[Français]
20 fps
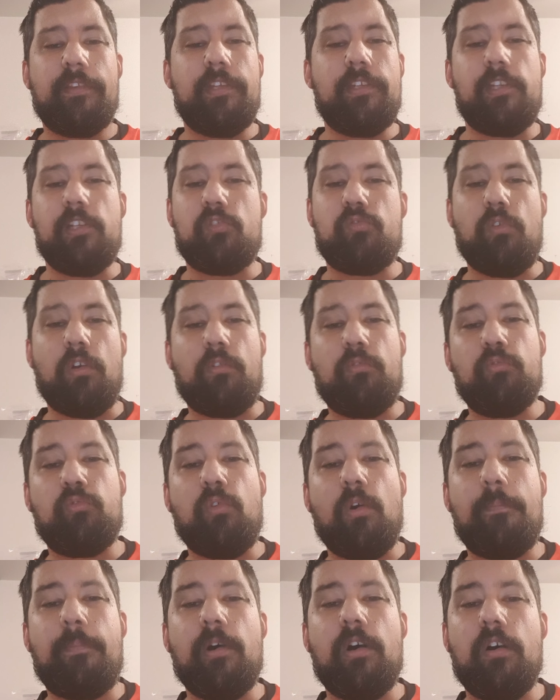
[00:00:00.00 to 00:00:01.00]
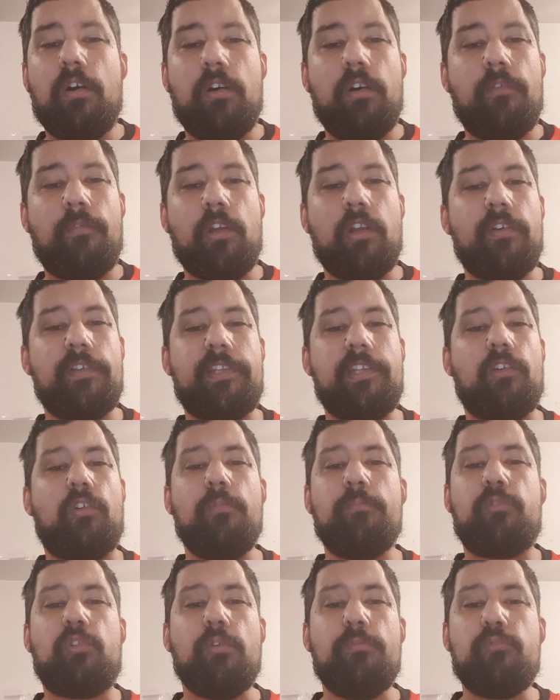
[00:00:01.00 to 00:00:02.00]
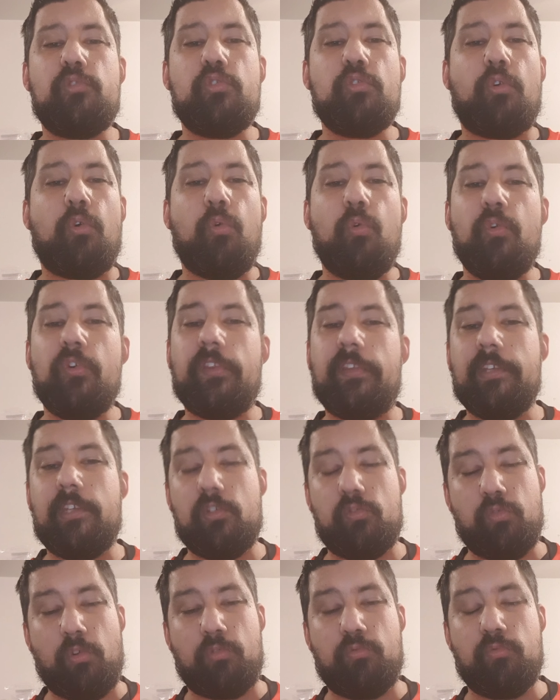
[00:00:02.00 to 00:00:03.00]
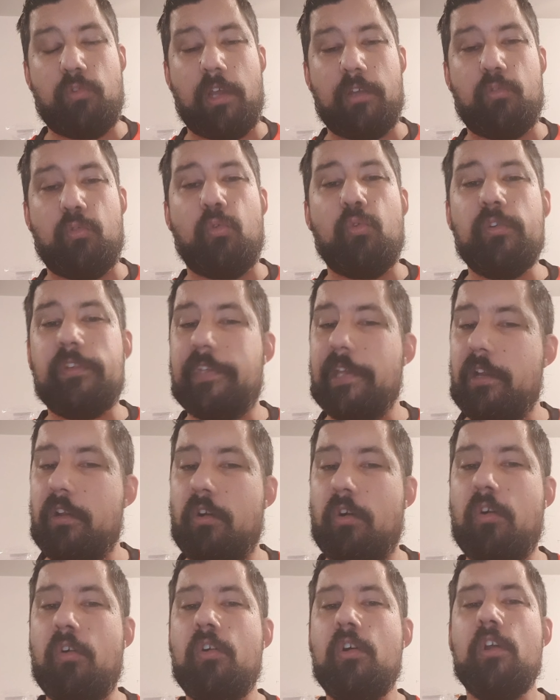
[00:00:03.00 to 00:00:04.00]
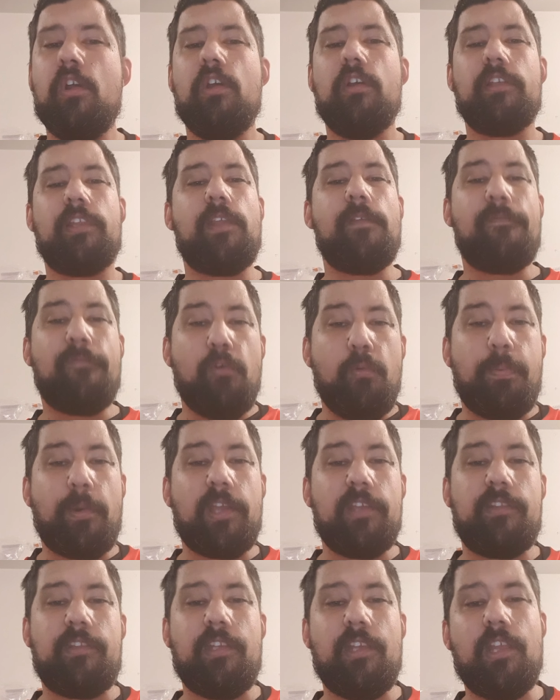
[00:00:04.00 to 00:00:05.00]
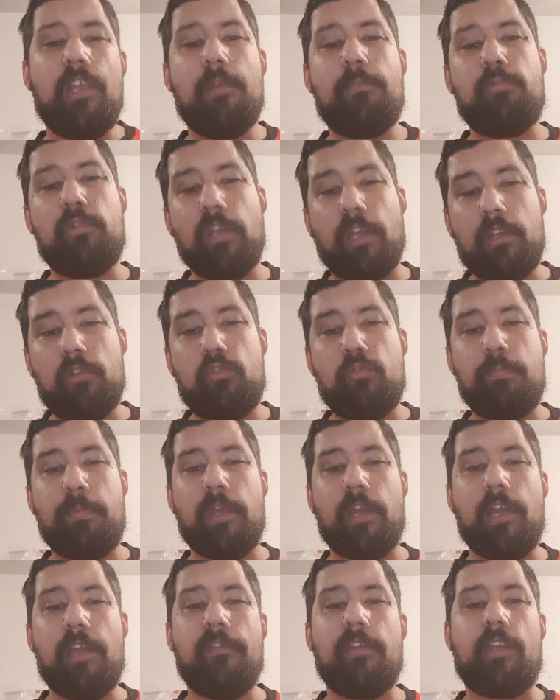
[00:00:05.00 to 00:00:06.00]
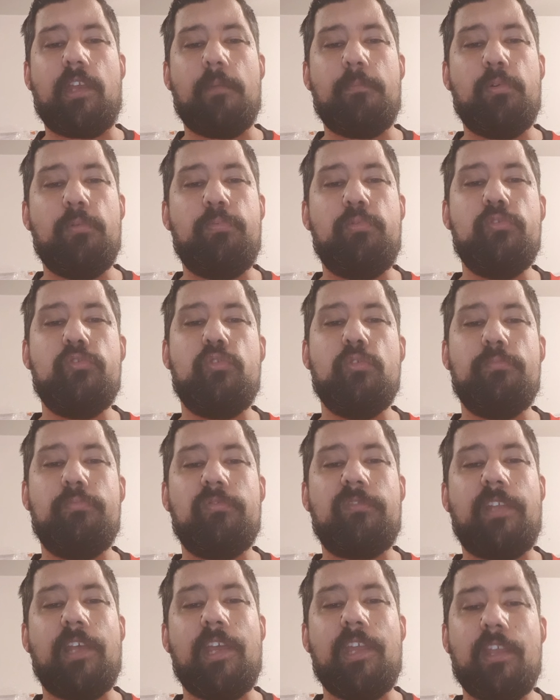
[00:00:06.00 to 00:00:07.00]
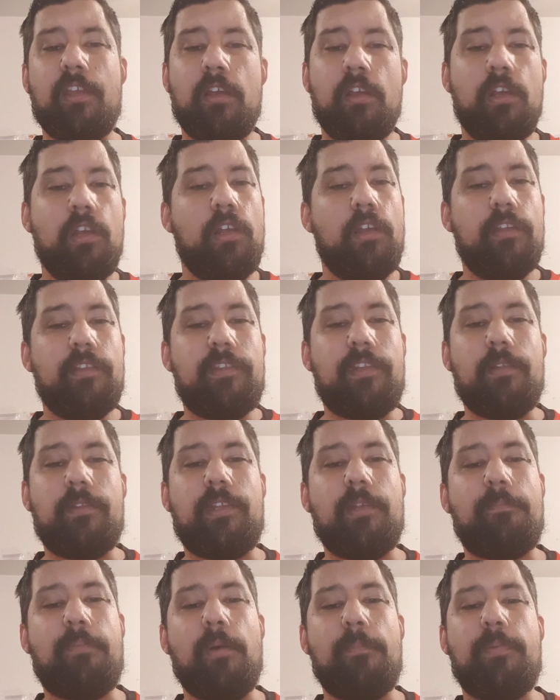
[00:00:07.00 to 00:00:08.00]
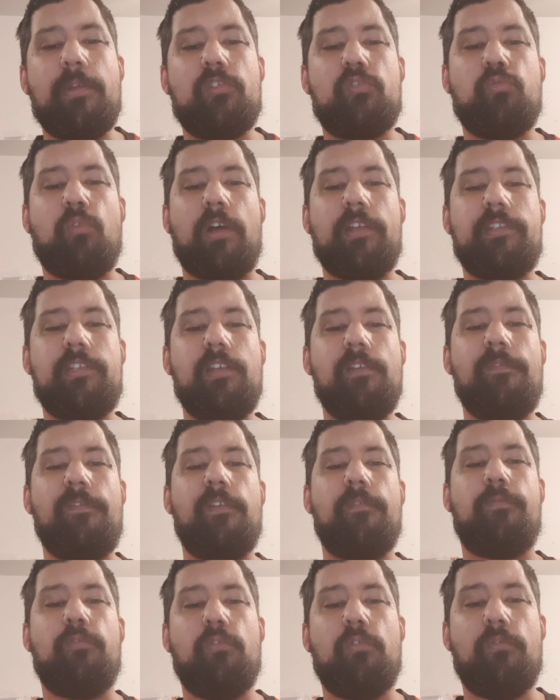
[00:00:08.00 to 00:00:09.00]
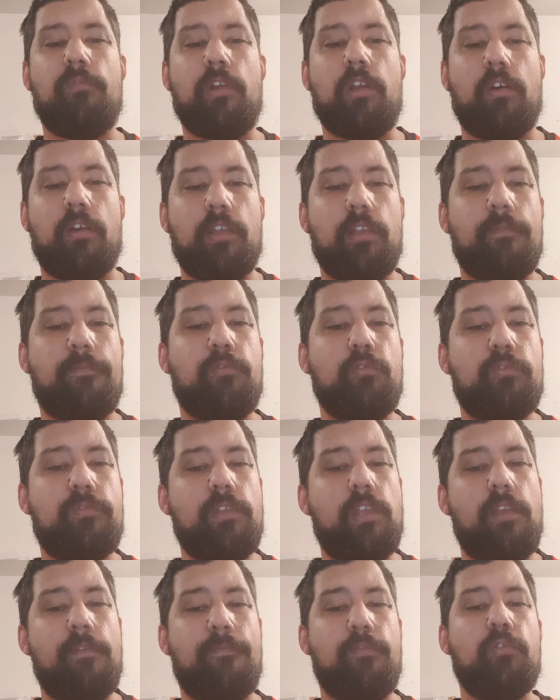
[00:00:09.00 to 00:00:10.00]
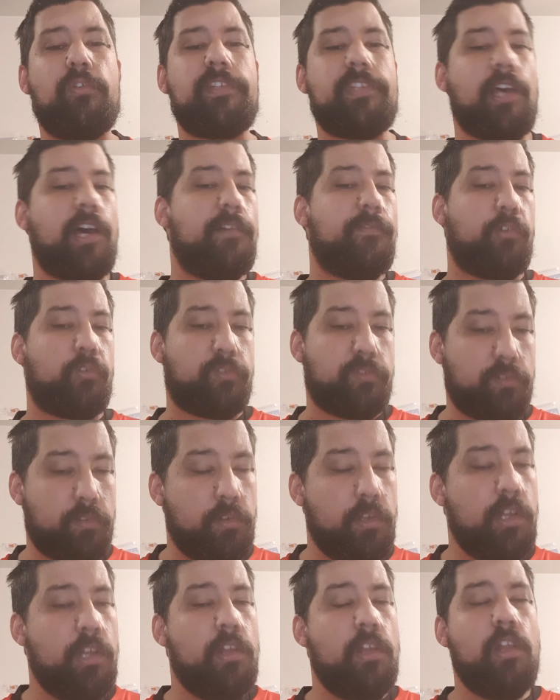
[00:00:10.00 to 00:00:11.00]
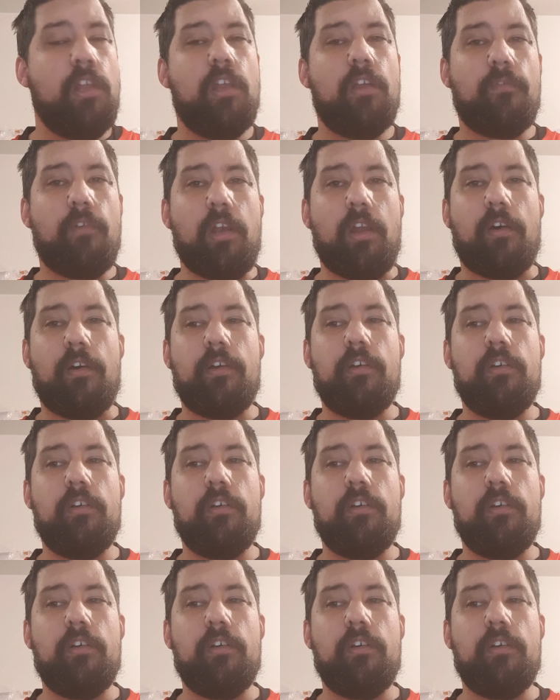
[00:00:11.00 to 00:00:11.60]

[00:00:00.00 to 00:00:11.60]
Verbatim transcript: C'est des joueurs qu'on doit pas. Voilà, c'est comme Tom Ducrot, c'est des joueurs qui ont un gros talent, qu'il faut prêter et puis récupérer avec un peu plus de bouteilles. C'est pas péjoratif, il faut, voilà, il faut, il faut que ça avance. Voilà.